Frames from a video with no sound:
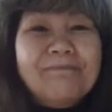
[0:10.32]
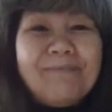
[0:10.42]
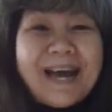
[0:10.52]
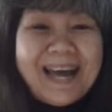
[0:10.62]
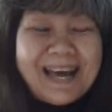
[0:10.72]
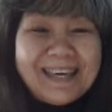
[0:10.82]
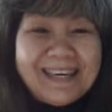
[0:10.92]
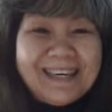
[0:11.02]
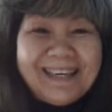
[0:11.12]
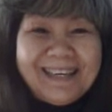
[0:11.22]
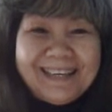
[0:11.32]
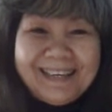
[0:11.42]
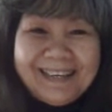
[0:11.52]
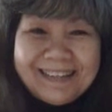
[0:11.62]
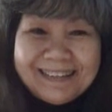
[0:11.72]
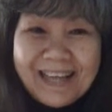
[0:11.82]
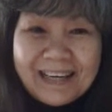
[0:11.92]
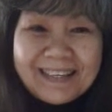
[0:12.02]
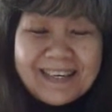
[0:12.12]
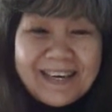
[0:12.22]
ไม้ตะ
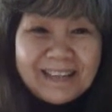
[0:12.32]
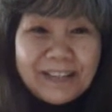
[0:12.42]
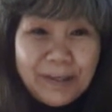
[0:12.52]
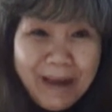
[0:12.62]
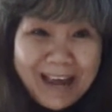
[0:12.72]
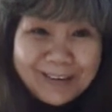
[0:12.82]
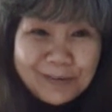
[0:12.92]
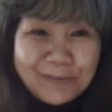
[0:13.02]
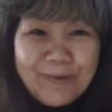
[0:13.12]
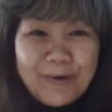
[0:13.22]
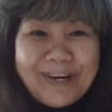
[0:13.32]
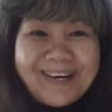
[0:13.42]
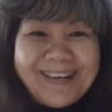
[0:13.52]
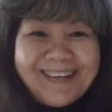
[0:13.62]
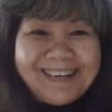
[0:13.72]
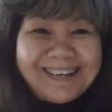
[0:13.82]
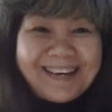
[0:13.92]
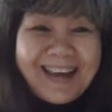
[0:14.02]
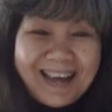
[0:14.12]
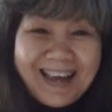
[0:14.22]
เคียนที่บ้านลุงพล
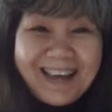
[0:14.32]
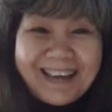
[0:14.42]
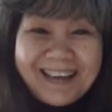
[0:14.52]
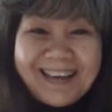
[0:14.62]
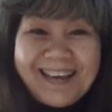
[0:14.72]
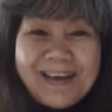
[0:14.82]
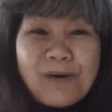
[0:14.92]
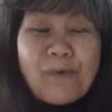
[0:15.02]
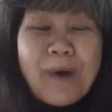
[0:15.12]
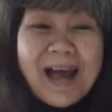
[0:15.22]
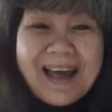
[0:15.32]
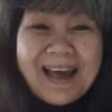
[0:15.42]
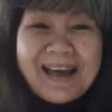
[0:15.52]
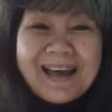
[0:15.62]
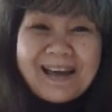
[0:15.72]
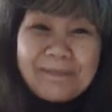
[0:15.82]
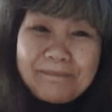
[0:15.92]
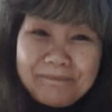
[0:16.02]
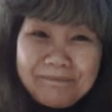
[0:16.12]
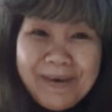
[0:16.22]
นะคะ ว่า
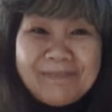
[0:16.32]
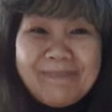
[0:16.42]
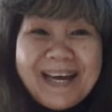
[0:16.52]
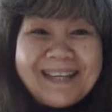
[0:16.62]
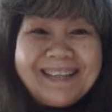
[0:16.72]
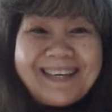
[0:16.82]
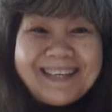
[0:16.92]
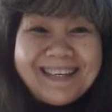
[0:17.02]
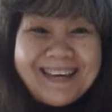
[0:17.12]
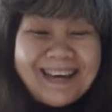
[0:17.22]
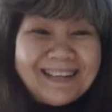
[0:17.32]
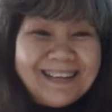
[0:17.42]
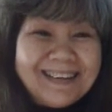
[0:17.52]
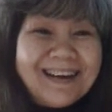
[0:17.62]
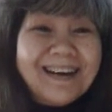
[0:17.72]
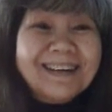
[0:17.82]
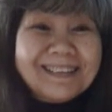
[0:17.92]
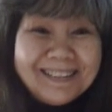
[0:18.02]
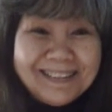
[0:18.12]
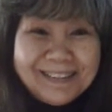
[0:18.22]
เป็นไม้ตะเคียน
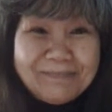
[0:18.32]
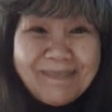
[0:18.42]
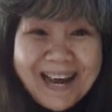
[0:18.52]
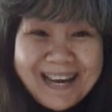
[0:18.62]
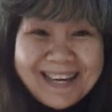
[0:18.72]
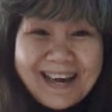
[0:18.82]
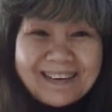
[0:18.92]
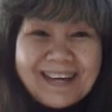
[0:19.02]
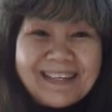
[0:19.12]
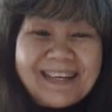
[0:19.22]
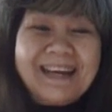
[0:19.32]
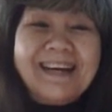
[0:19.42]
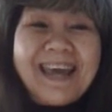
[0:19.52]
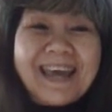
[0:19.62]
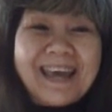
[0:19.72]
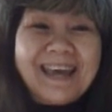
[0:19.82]
หรือไม้อะไรกันแน่